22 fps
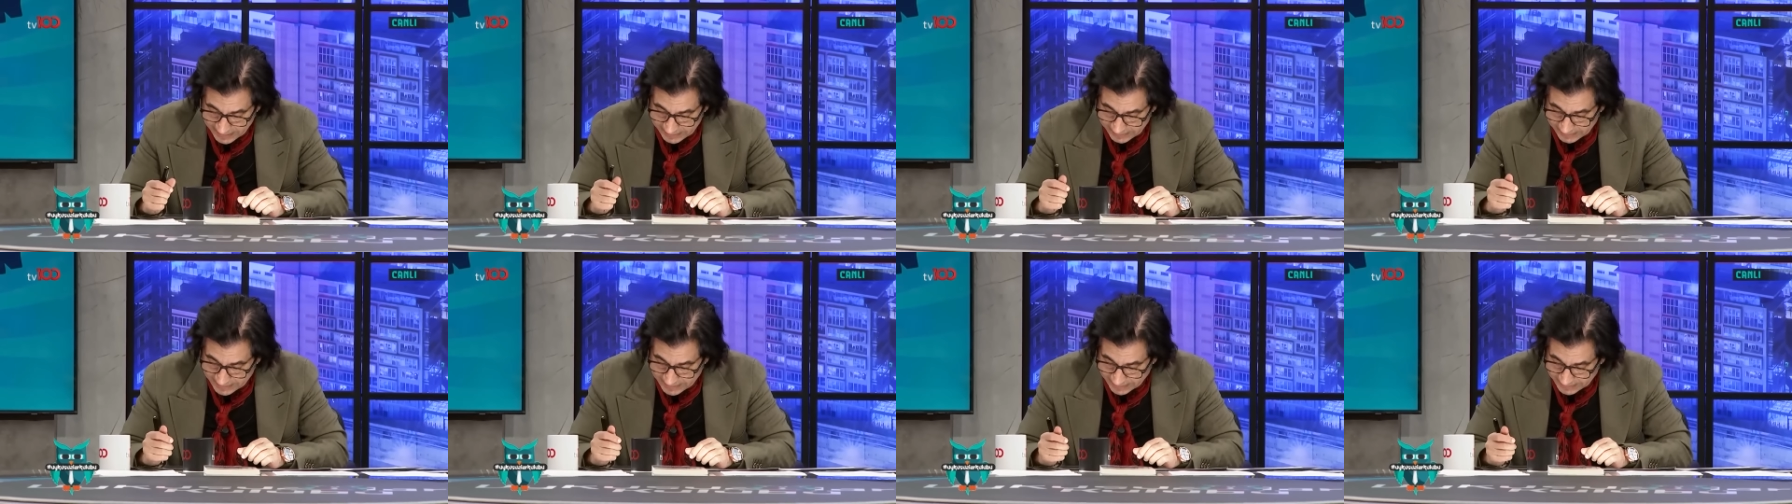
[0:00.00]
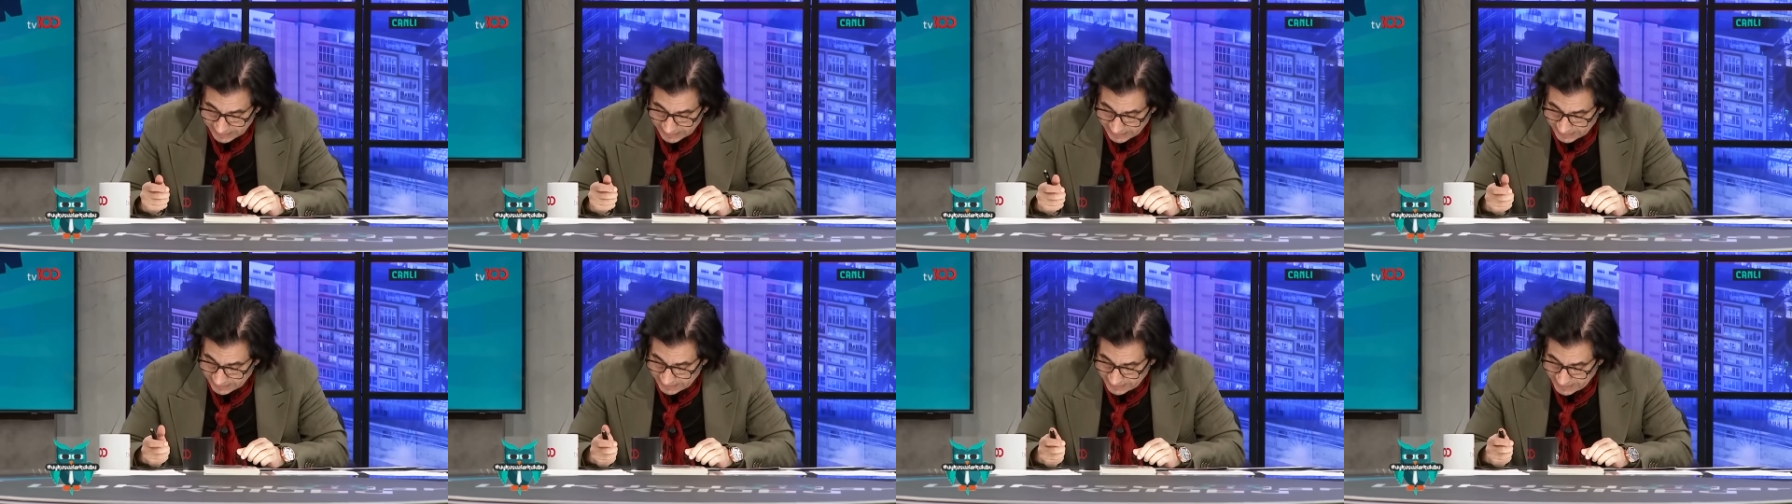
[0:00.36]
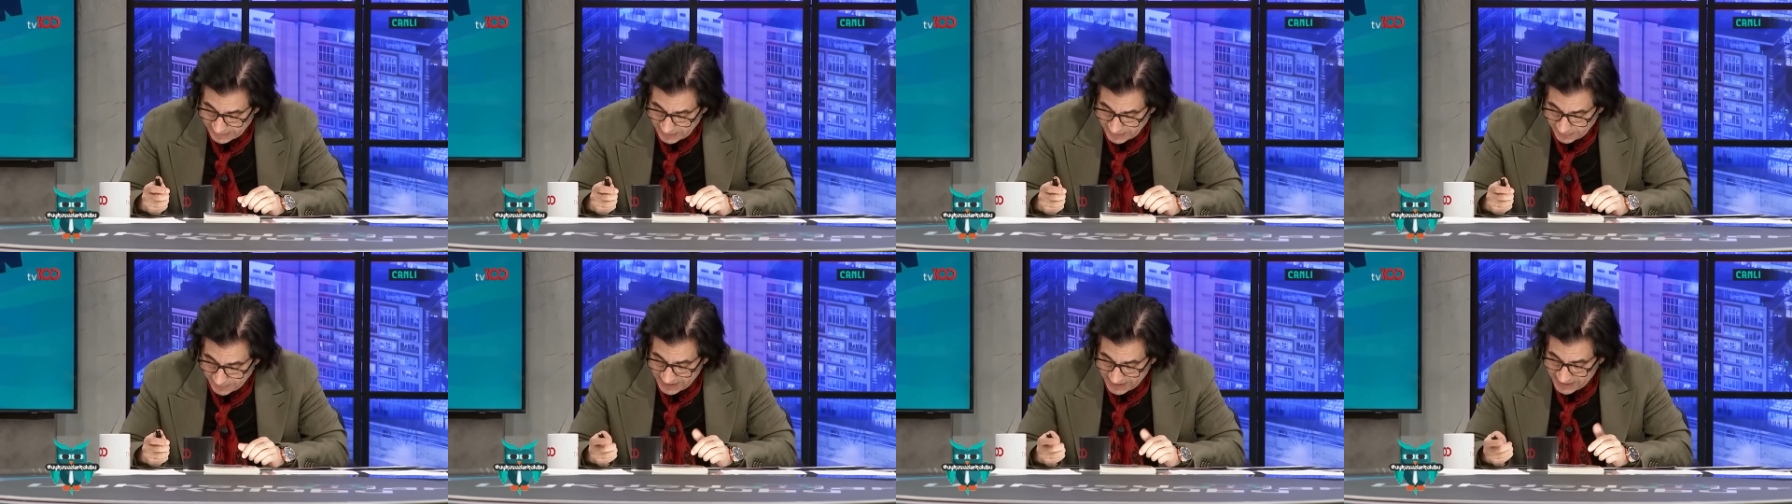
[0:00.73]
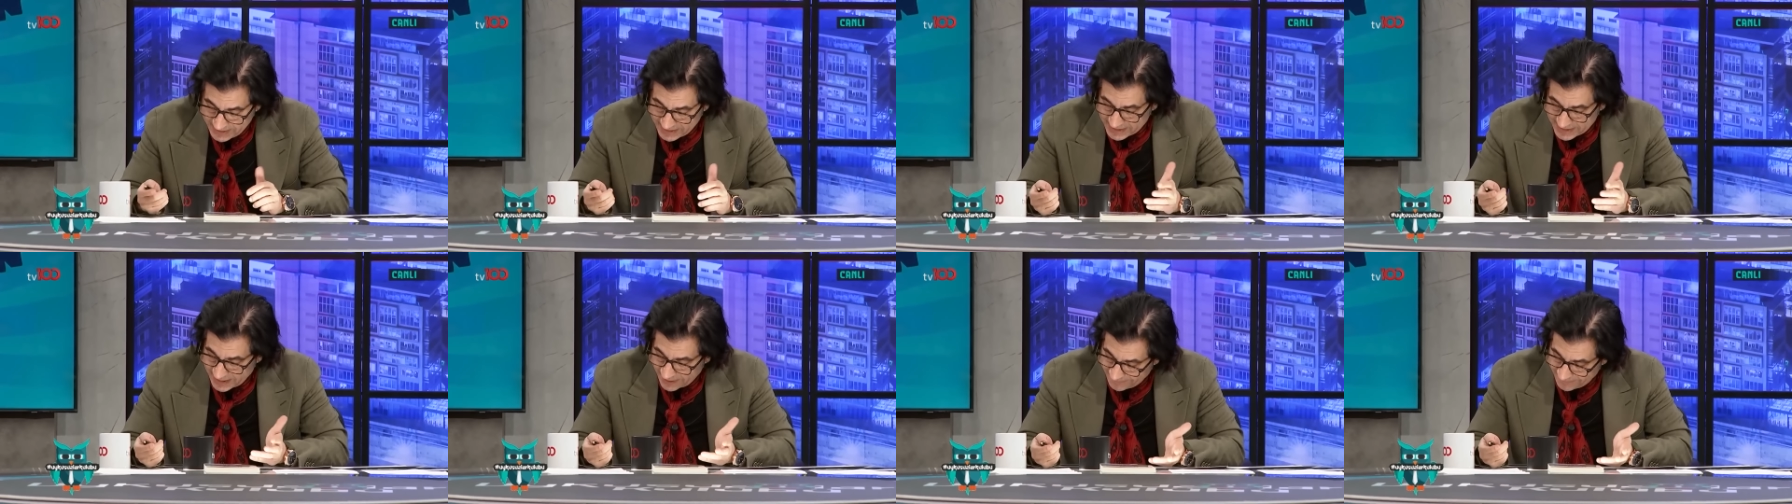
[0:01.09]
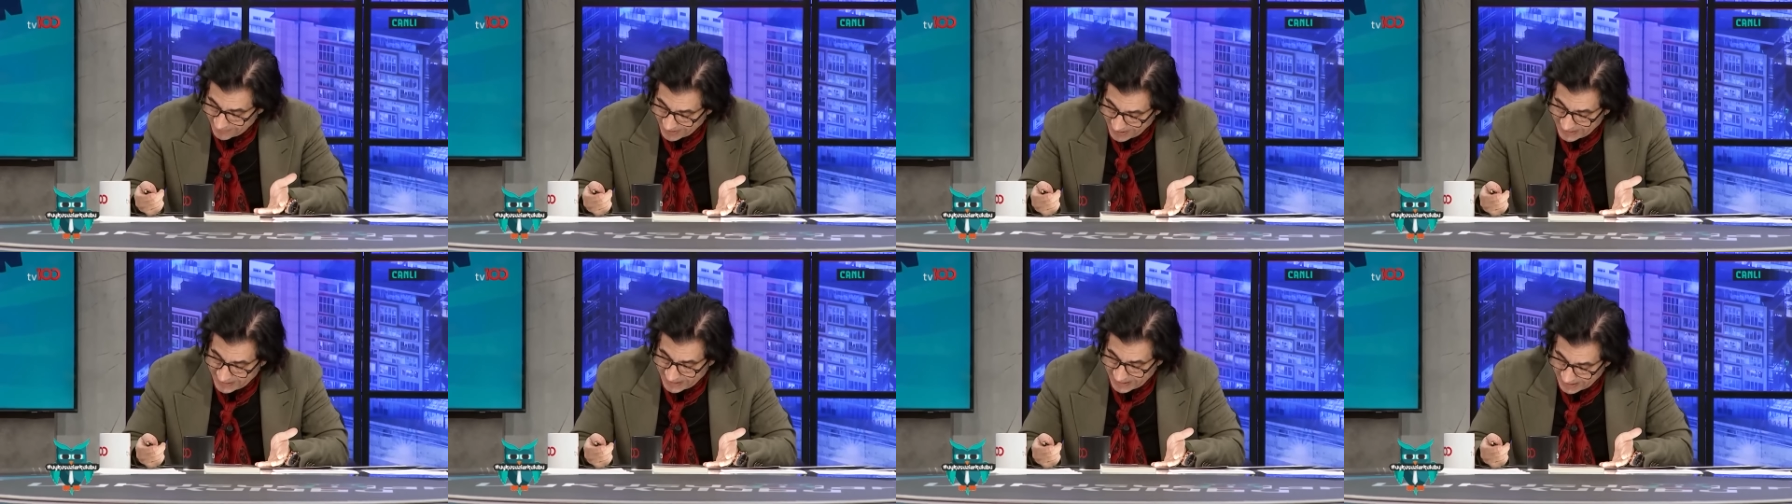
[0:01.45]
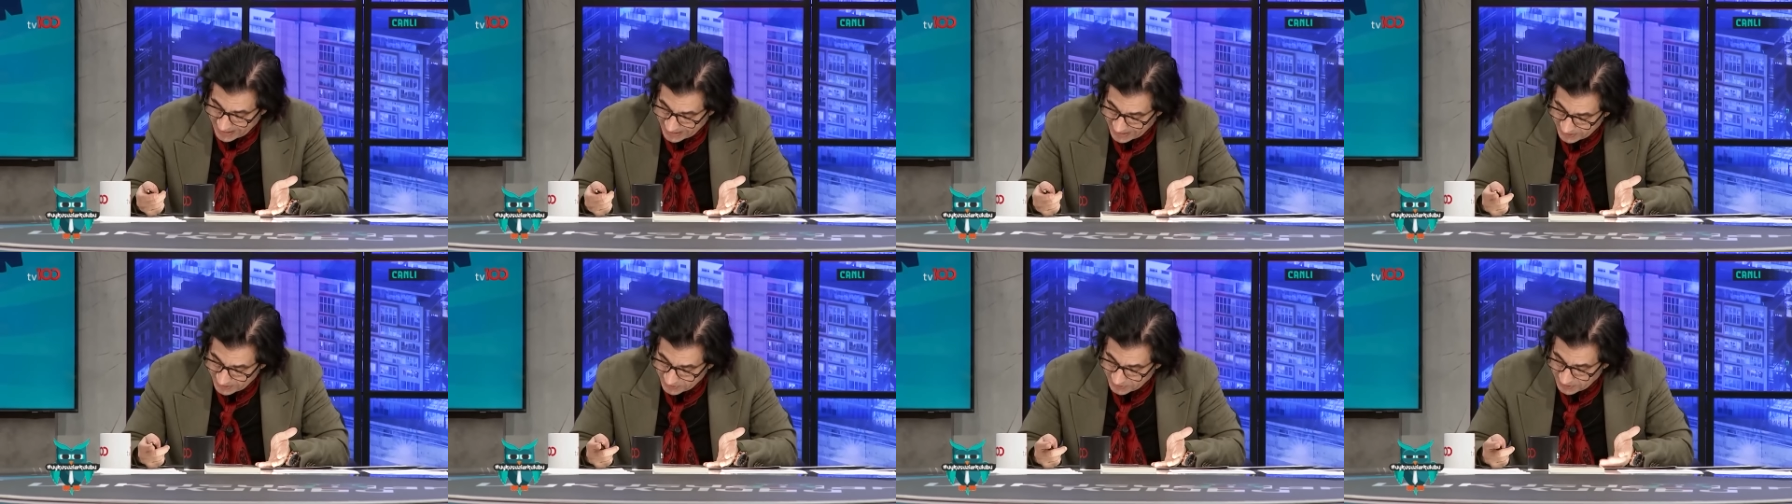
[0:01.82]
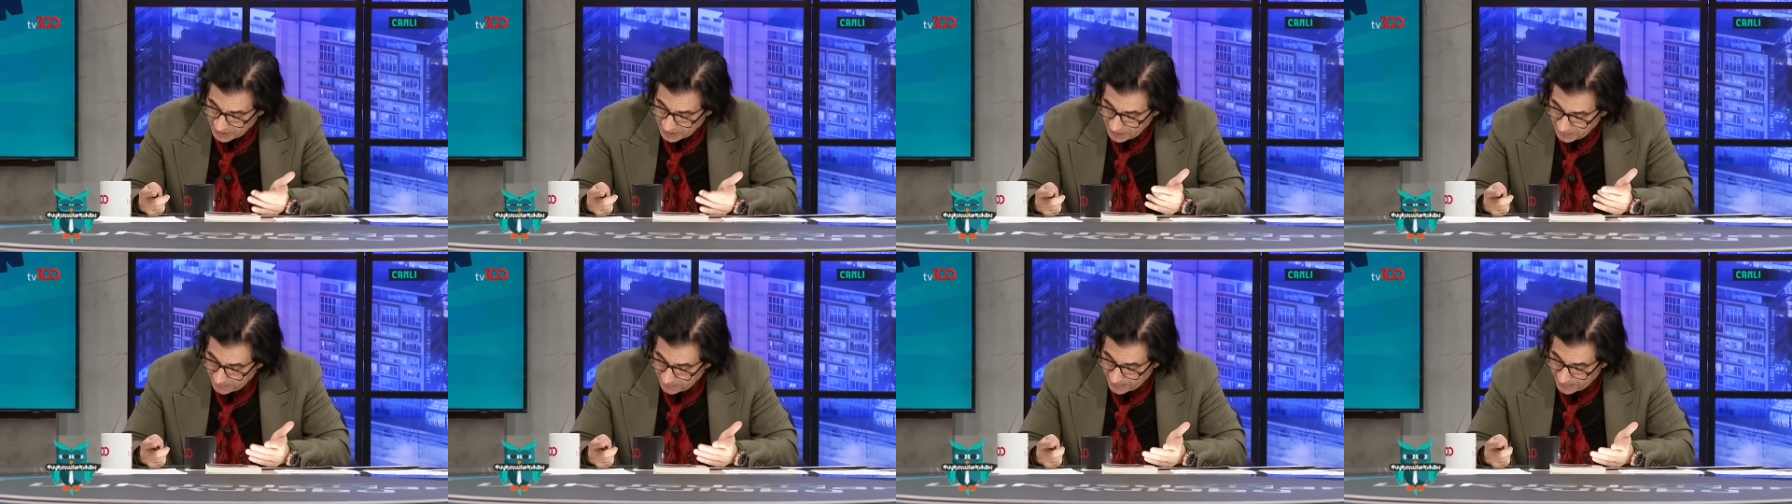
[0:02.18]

anlatanları dinlemeyi sevenler